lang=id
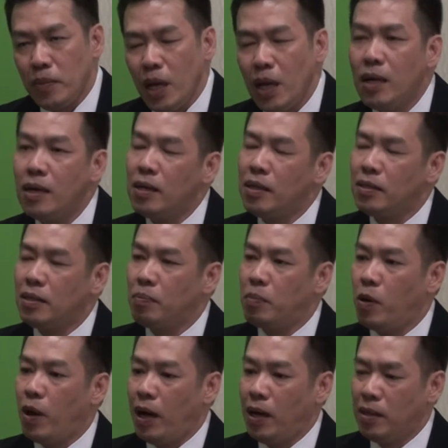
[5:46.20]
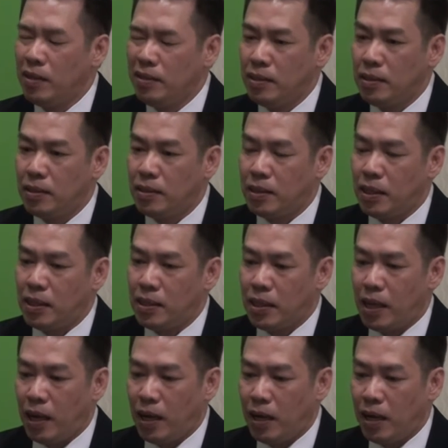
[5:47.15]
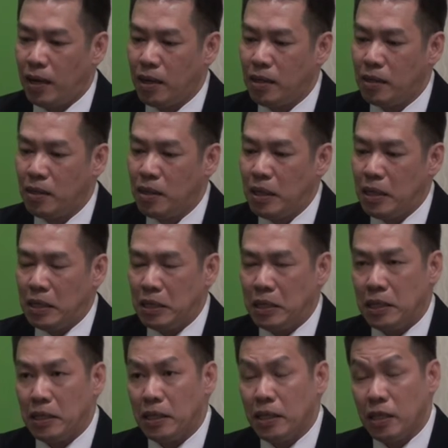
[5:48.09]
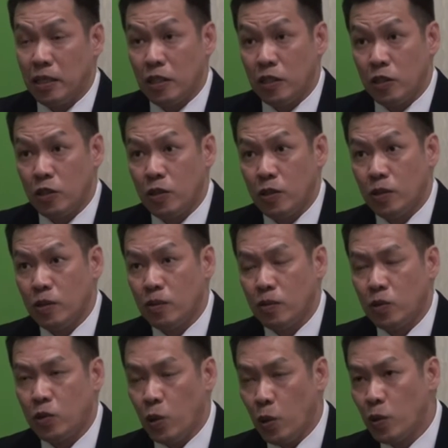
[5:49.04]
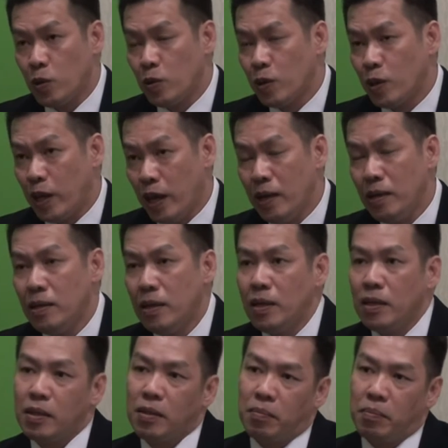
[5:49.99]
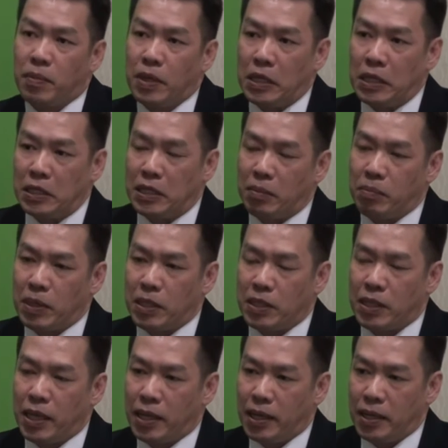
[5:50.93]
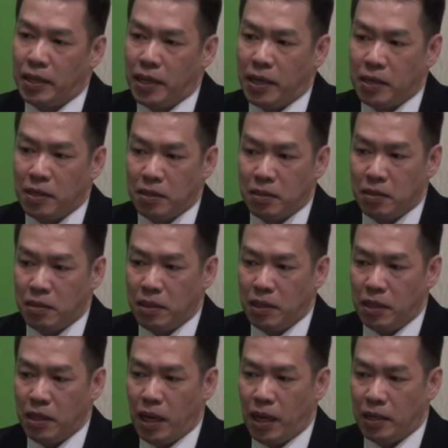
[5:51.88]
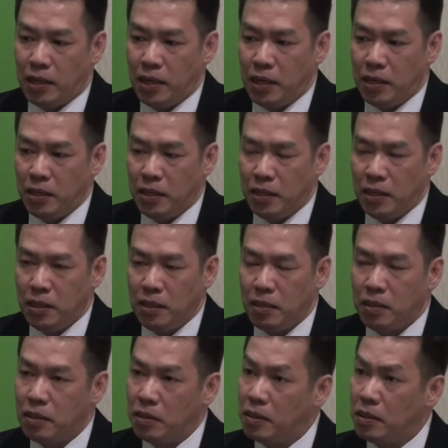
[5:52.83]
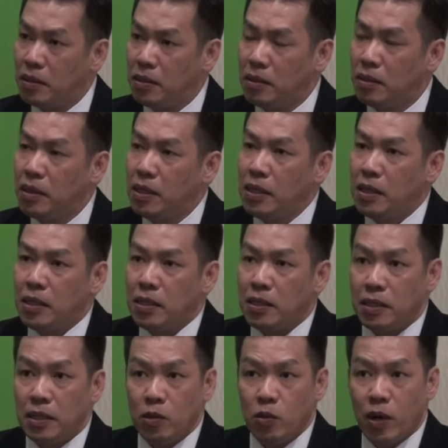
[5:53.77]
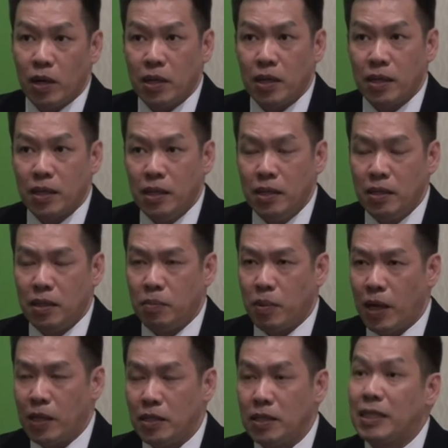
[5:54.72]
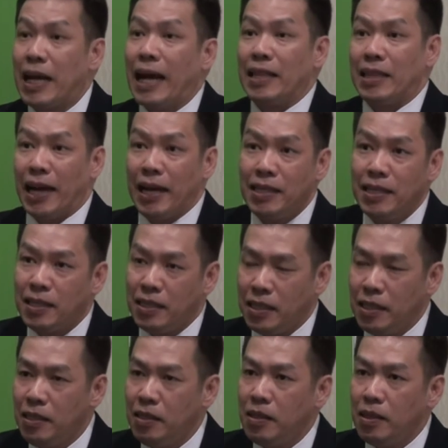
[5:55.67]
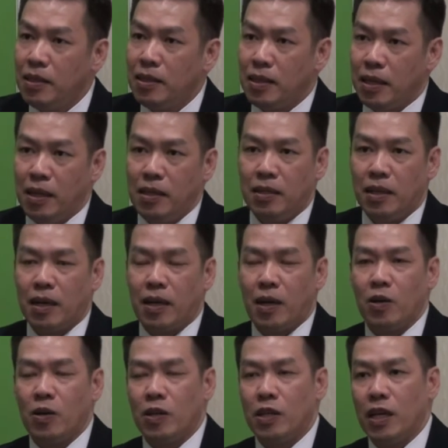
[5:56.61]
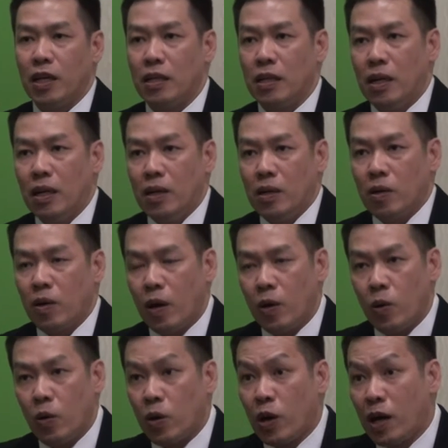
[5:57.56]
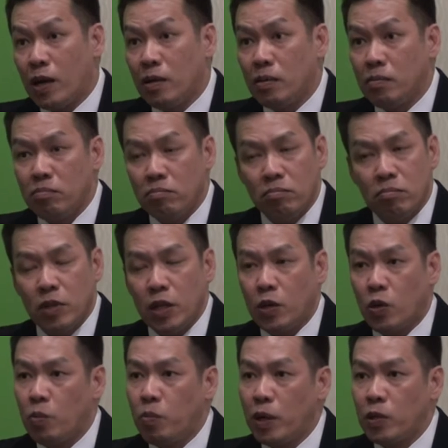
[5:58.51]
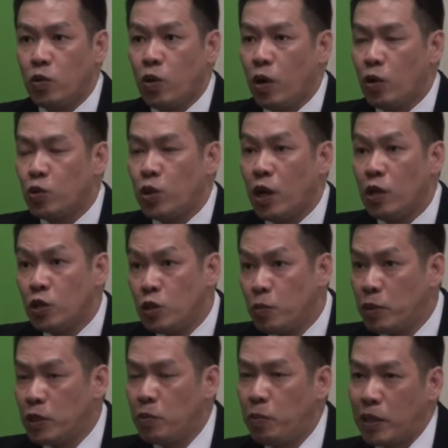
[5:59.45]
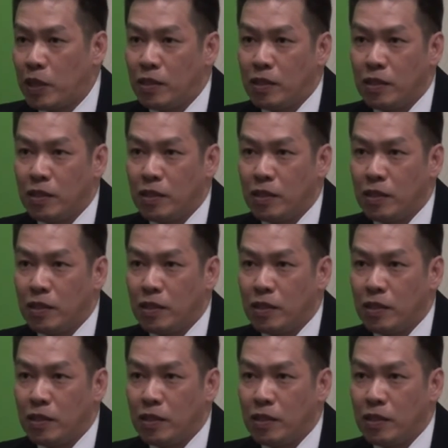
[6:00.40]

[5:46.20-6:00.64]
Uh, sebuah cerita uh, eh, job ya uh, teman saya yang di, ada di uh, di luar negeri di Prancis katanya nih ya dia kalau melihat kalau orang Eropa itu kalau jalan cepet-cepet